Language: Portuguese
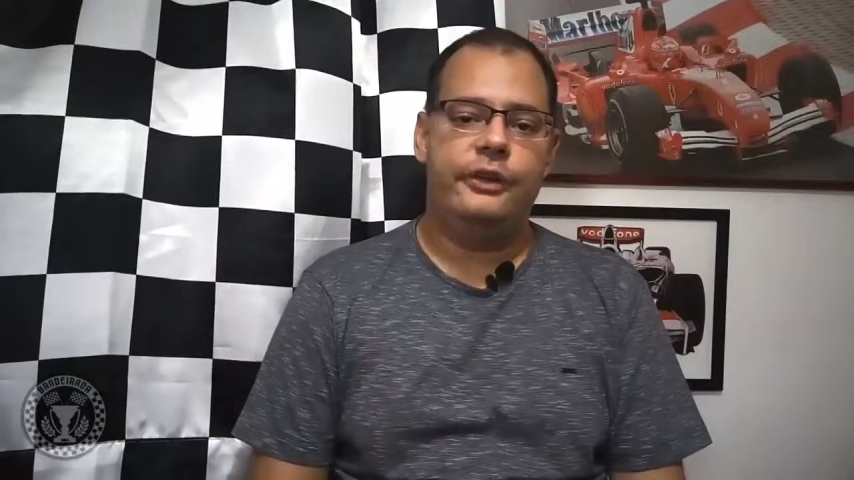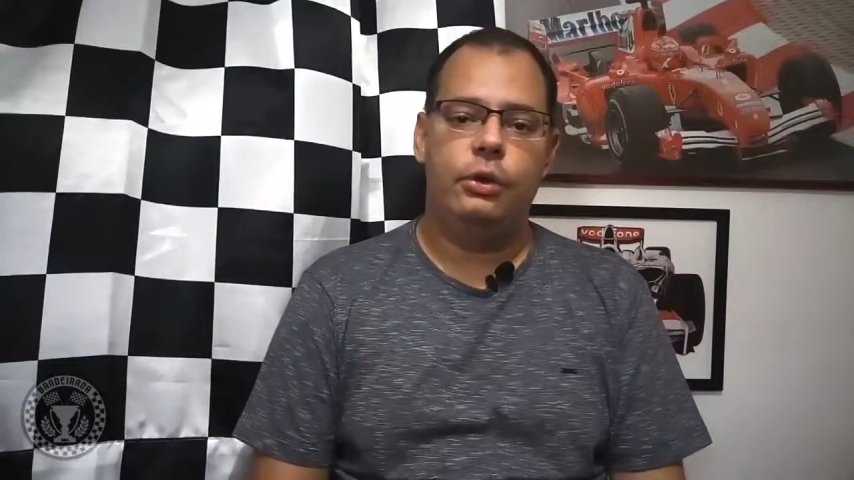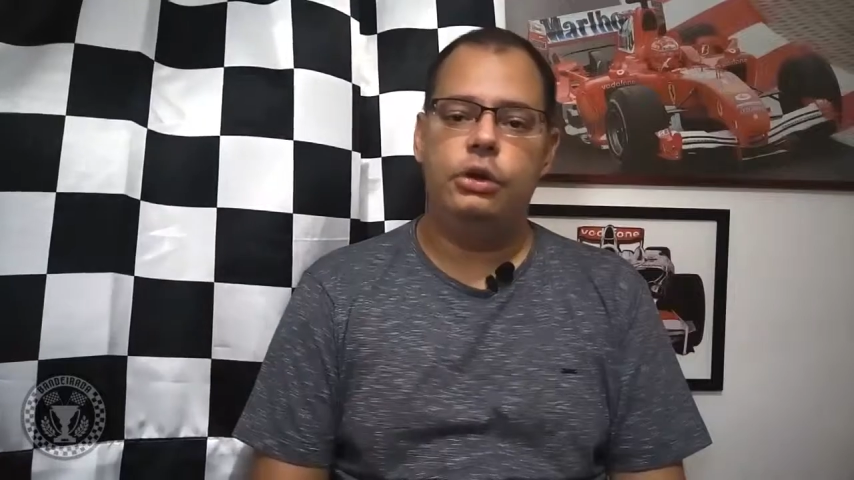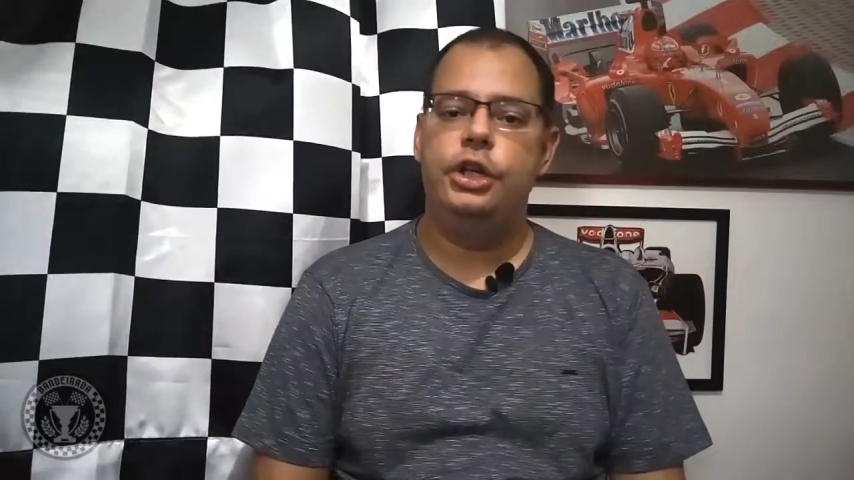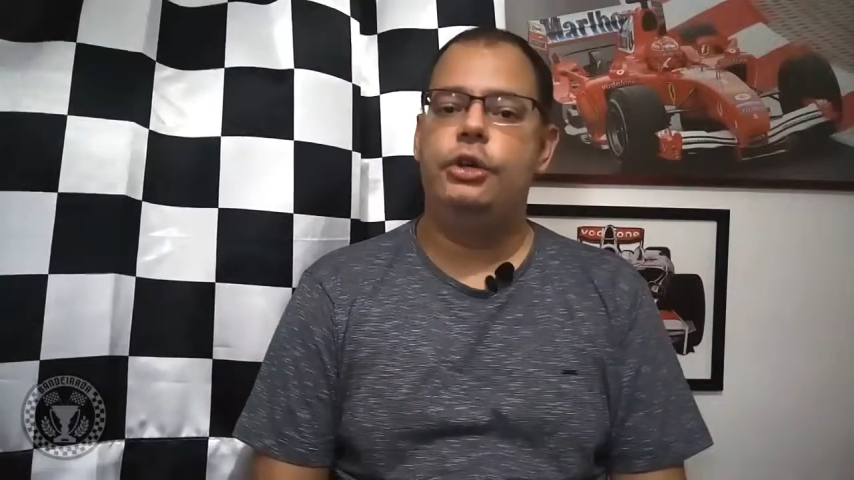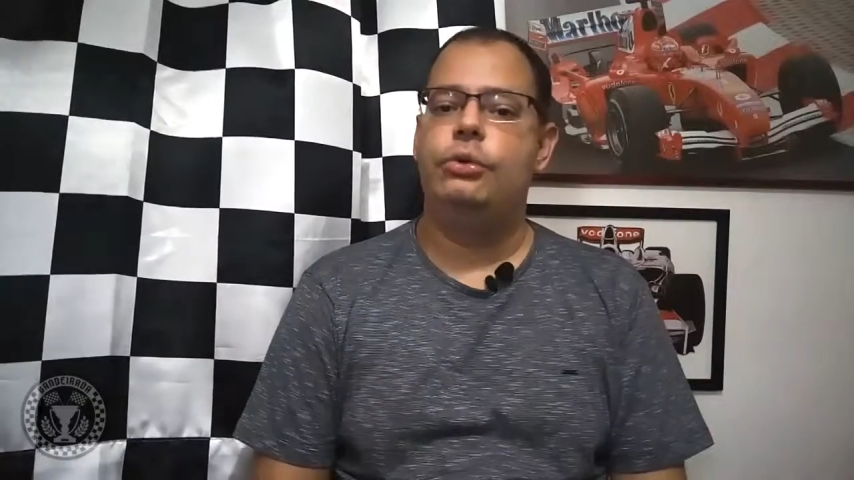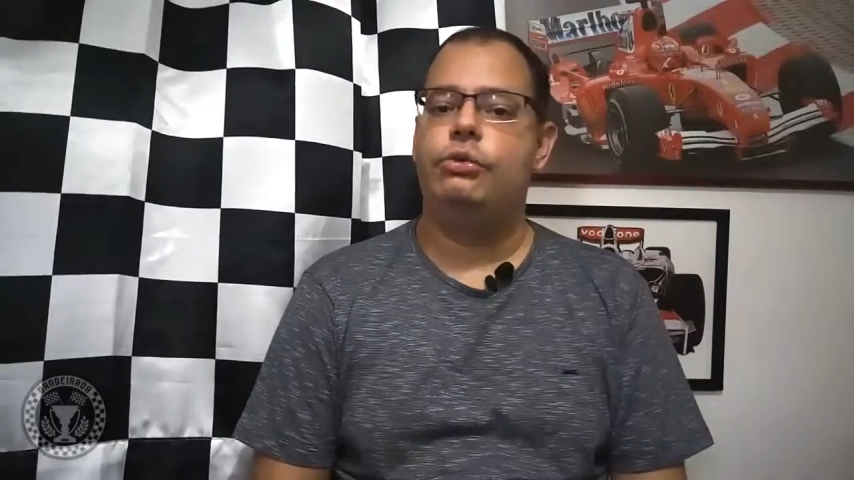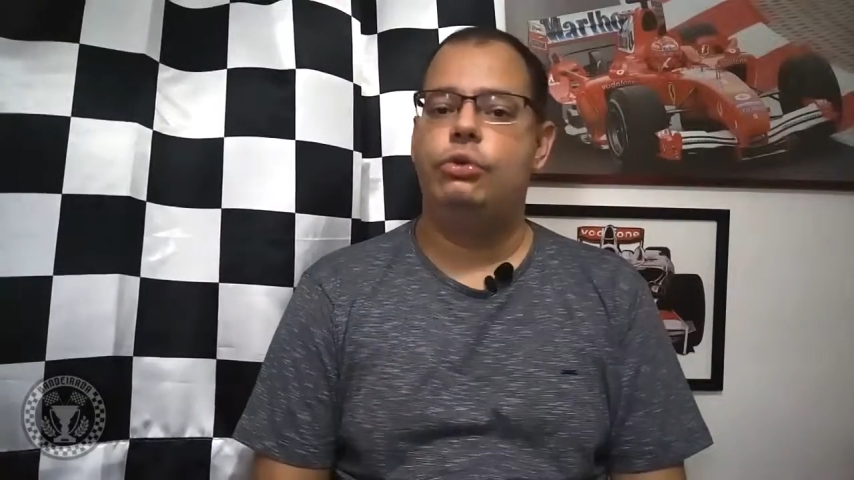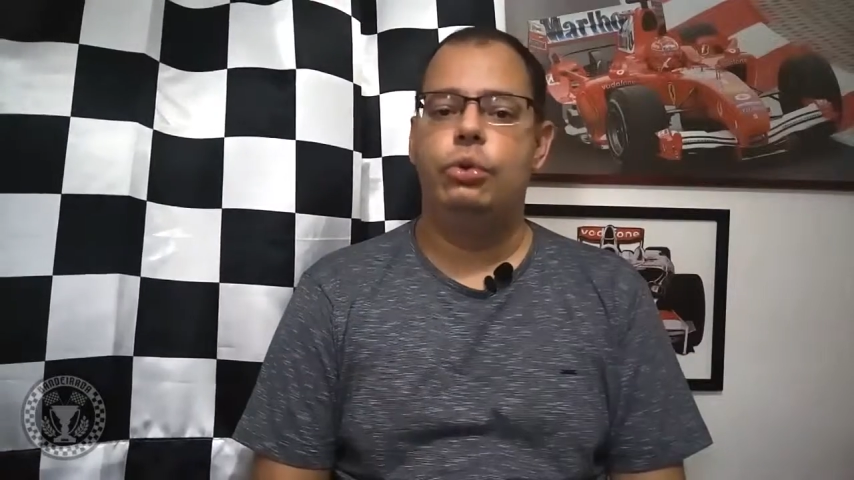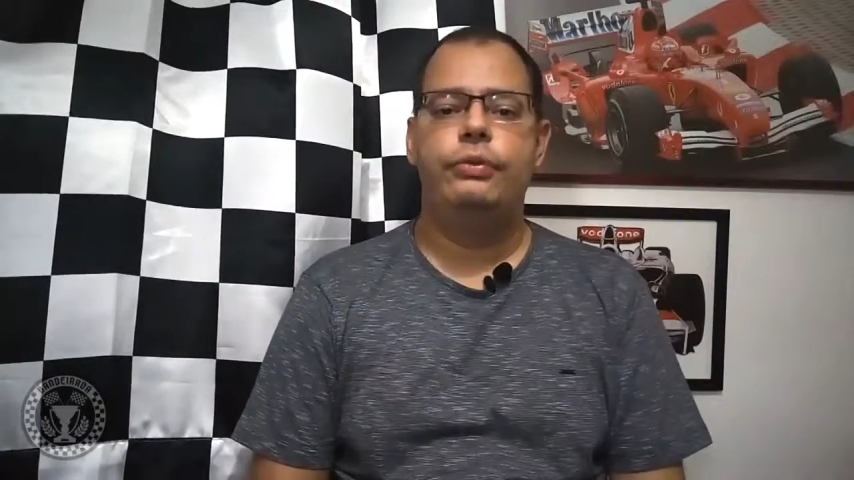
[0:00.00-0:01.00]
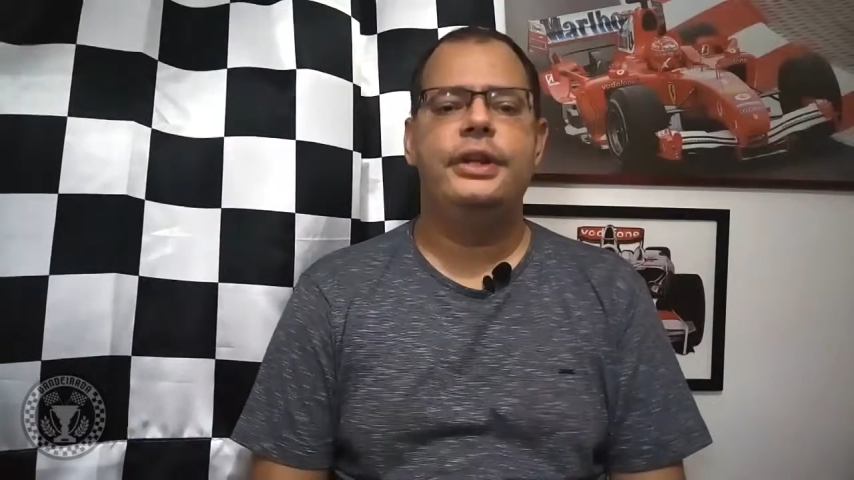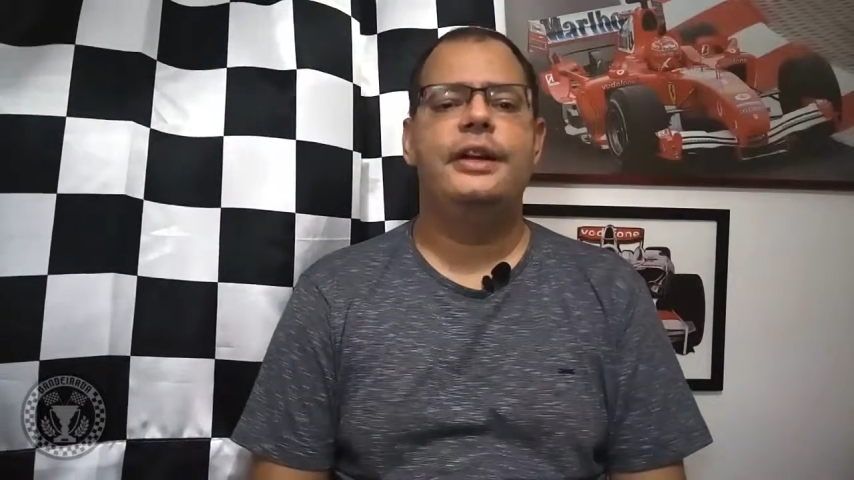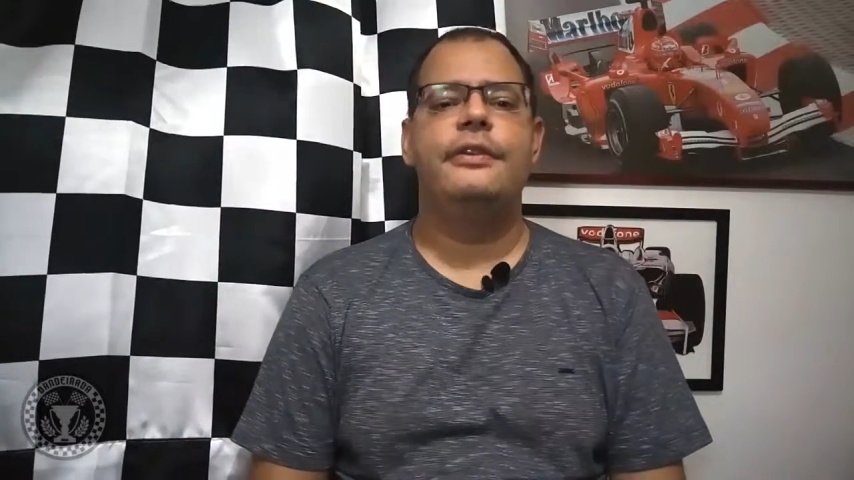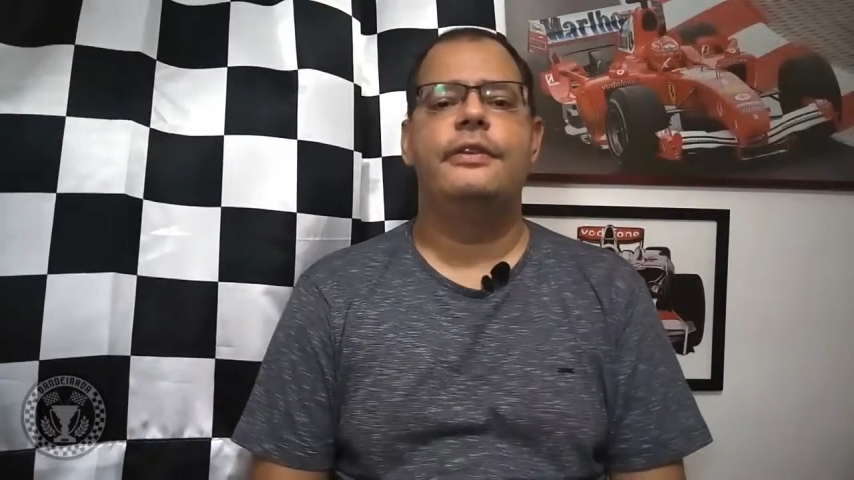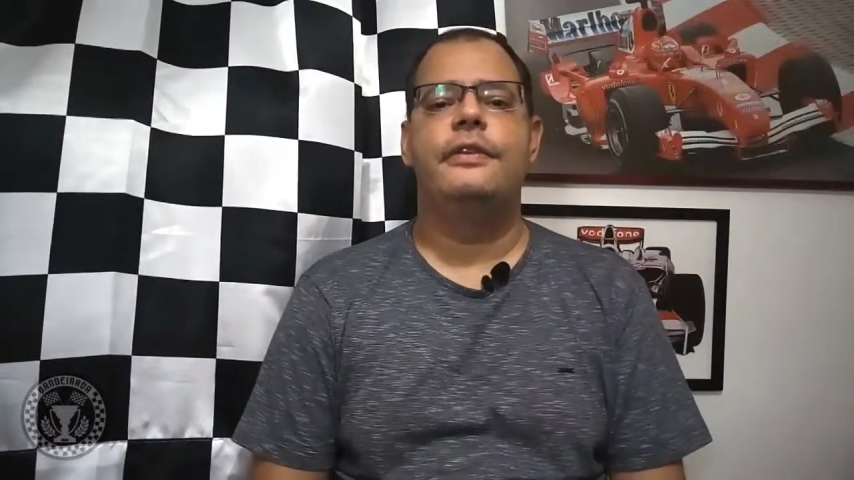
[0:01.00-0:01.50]
elogios,
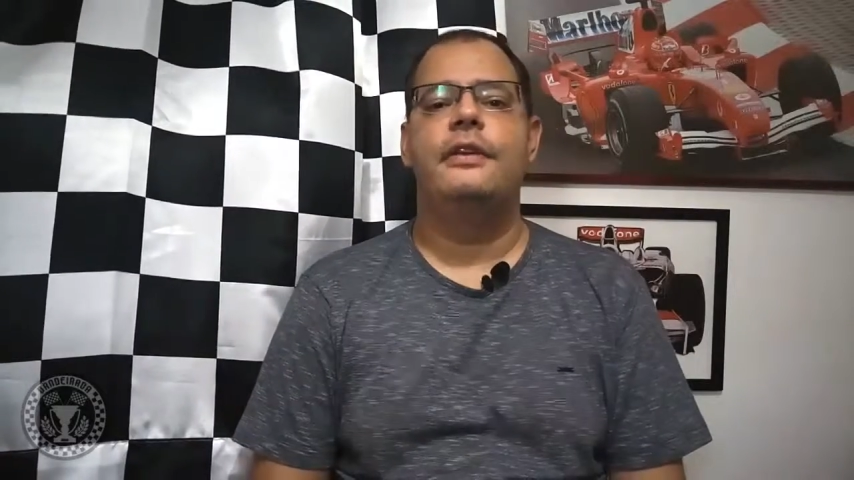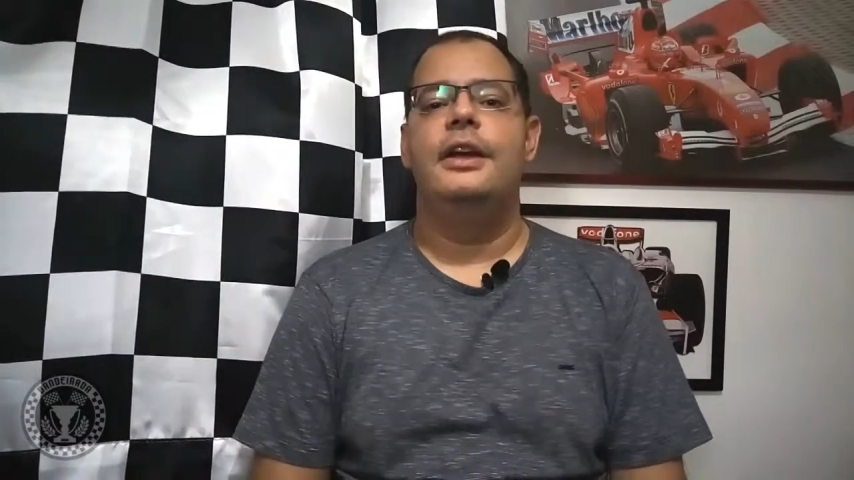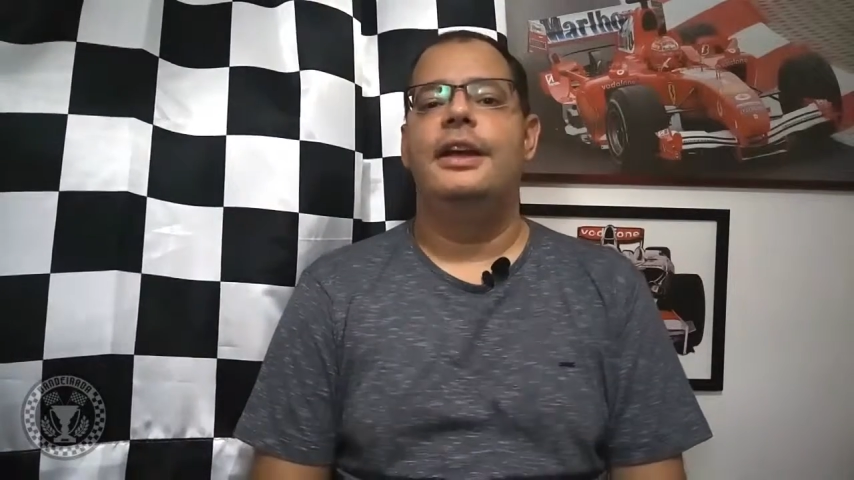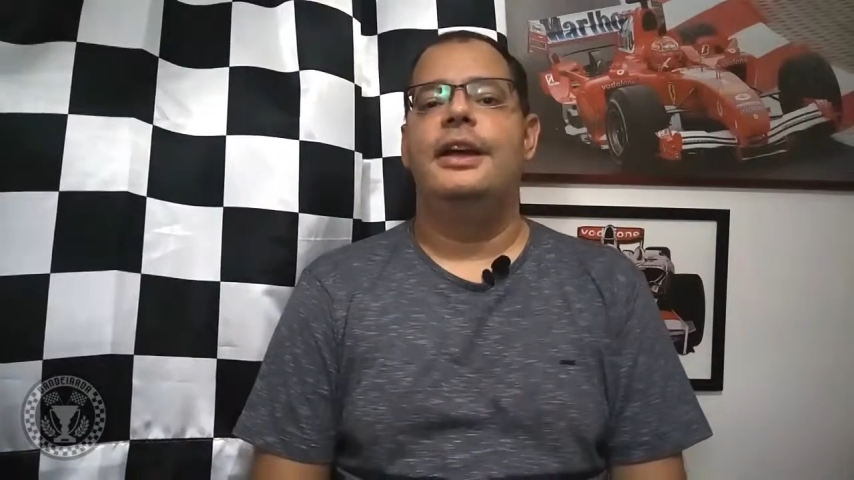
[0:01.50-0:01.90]
dúvidas,